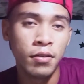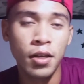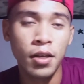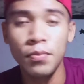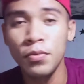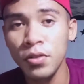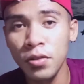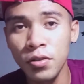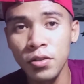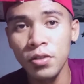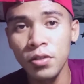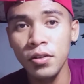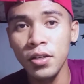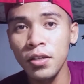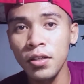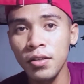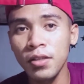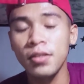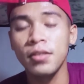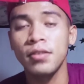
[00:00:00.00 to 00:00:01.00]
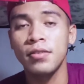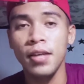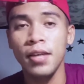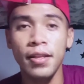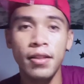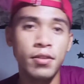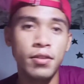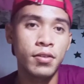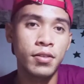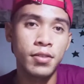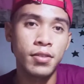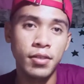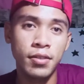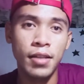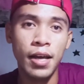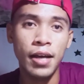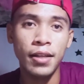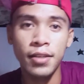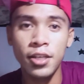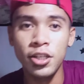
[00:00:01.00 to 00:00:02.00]
Tiyan mo to dyan eh. Nag-decide na
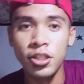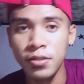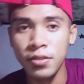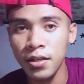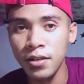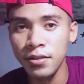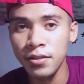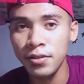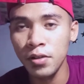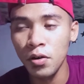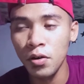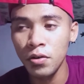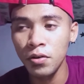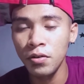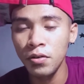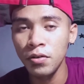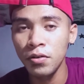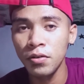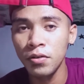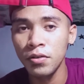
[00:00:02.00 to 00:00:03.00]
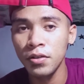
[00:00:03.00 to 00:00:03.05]
si Daddy chill to.